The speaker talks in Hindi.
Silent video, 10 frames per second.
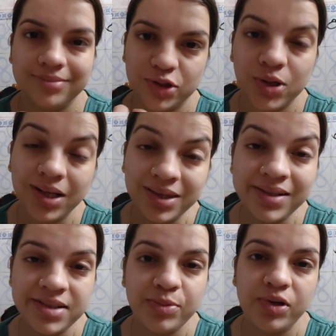जो अंदर
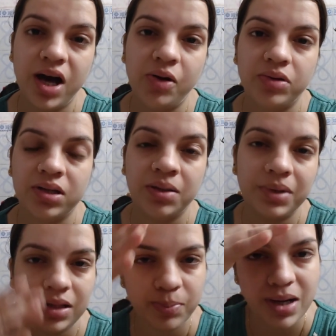से बुखार होता है ना
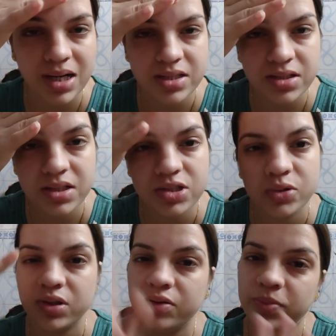मतलब बाहर से टच
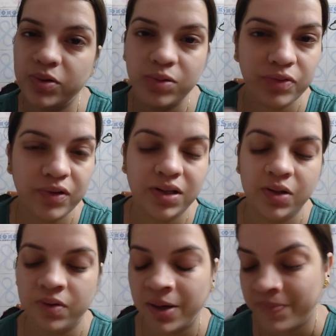करोगे तो बिल्कुल फील
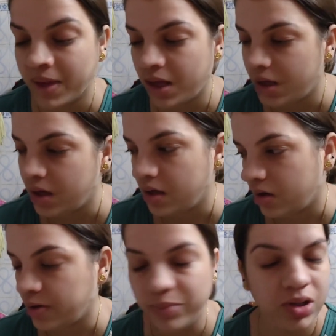नहीं हो रहा और